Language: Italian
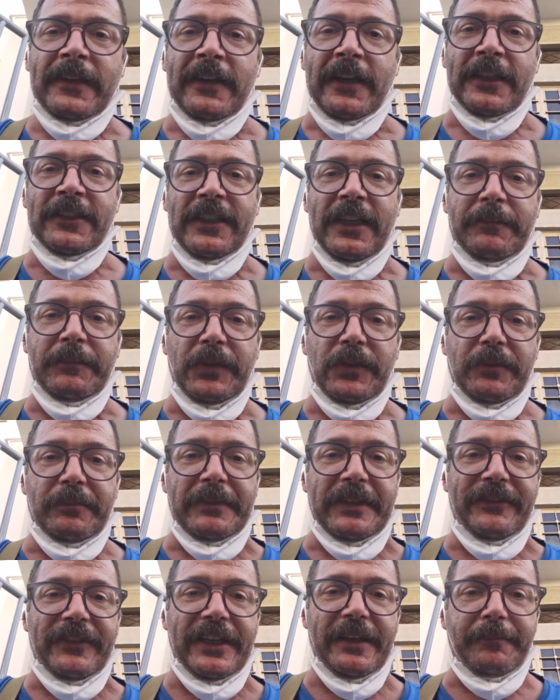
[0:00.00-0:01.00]
Andiamo,
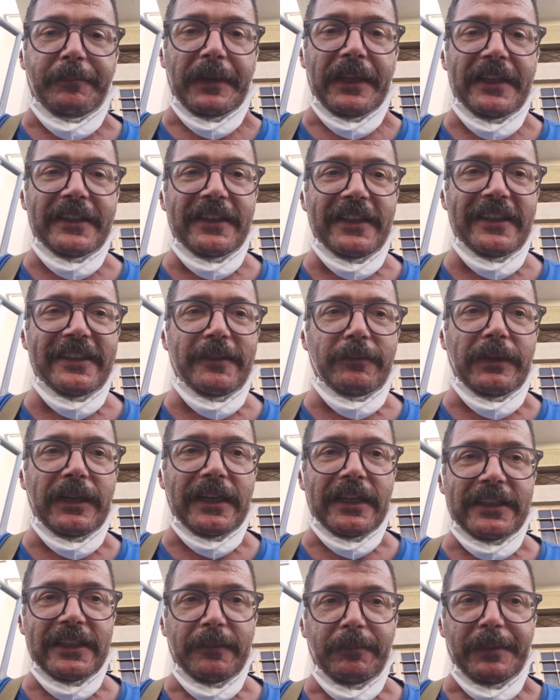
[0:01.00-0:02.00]
mi vieni a prendere, andiamo alla
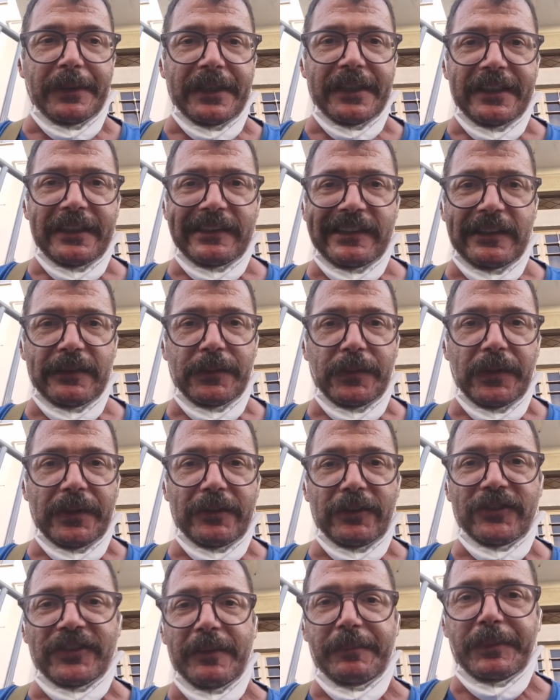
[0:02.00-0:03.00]
catapecchia se vuoi,
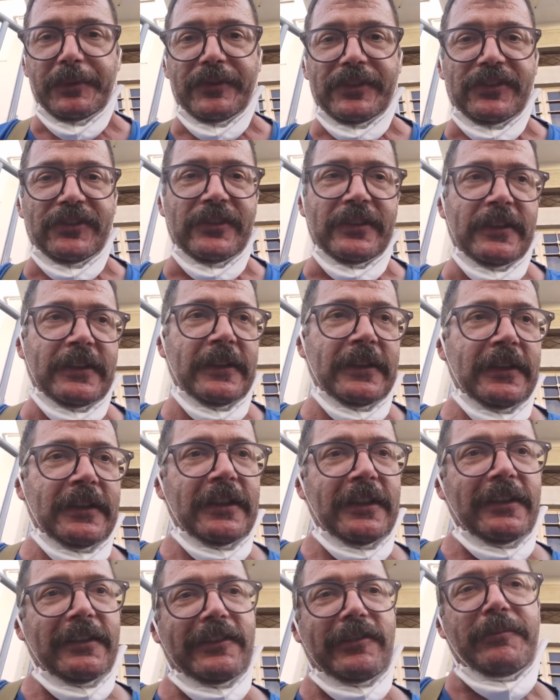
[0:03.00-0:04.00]
così più vi...
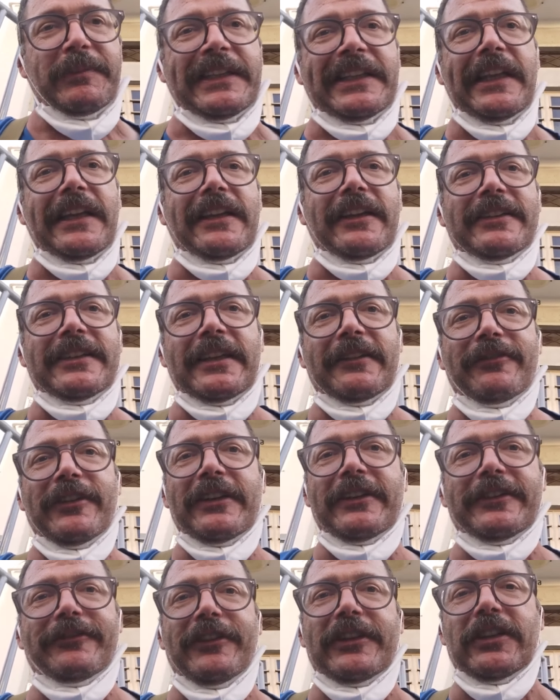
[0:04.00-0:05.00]
mi secca andare fuori
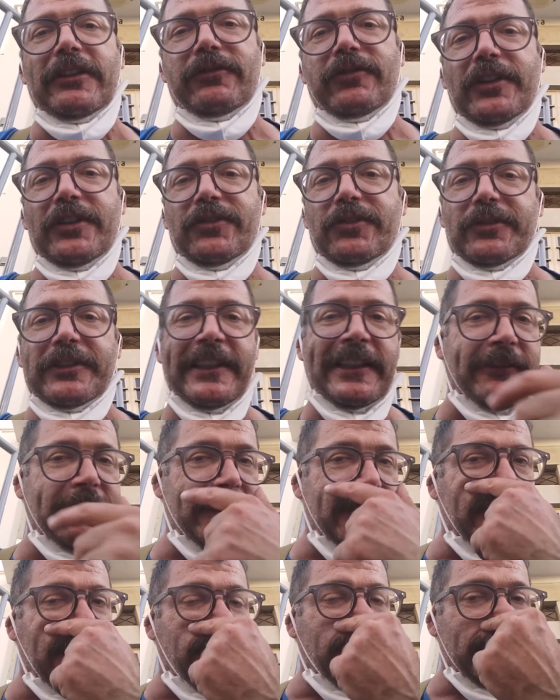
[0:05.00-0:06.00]
con i fatti i tuoi giorni,
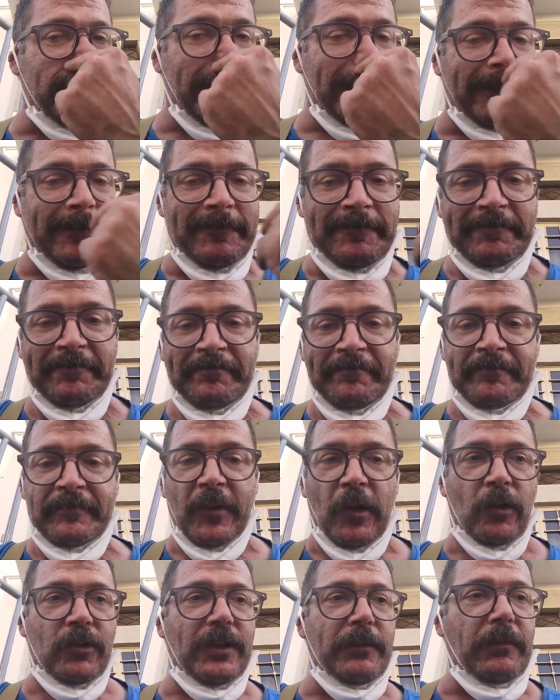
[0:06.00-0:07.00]
vediamo dai.
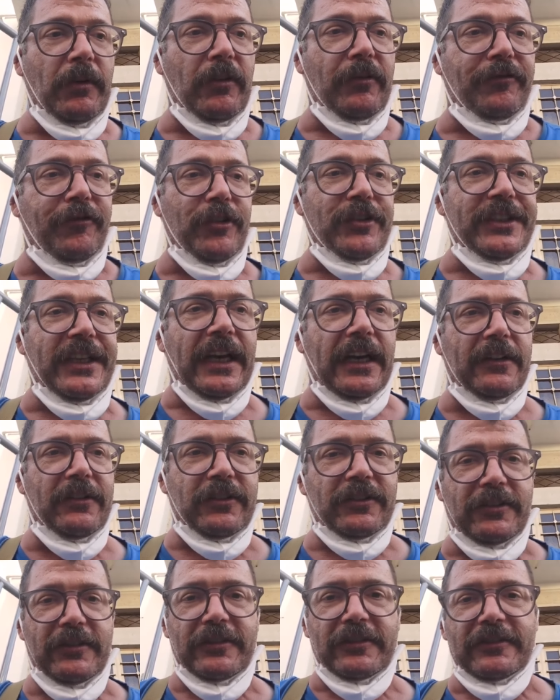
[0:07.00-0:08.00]
Andiamo a
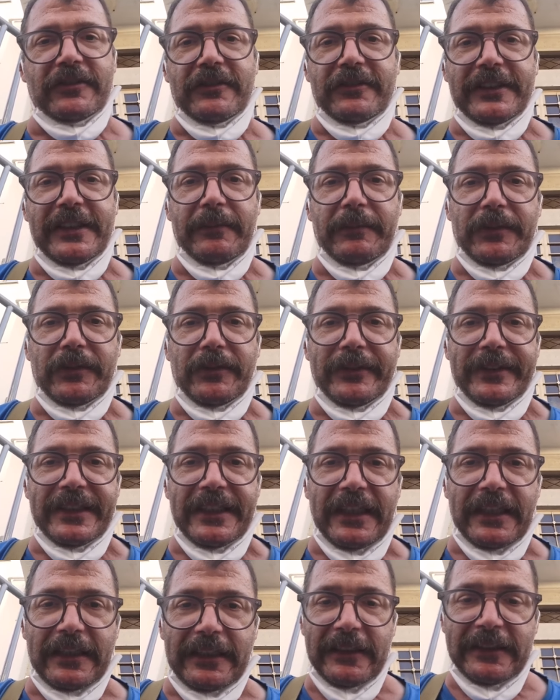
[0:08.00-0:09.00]
Fogliano, vediamo dove
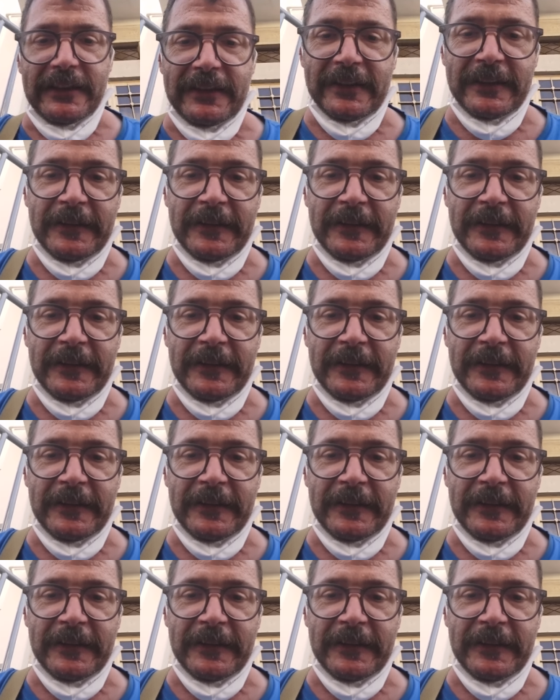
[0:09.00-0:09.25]
andare.